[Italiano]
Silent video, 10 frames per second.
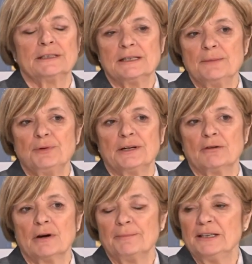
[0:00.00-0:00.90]
ad esempio il
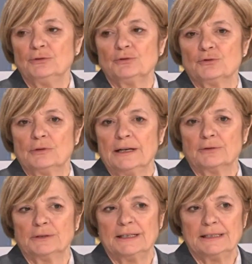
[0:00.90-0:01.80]
regolamento
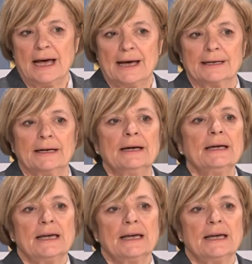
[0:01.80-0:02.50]
sull'ecodesign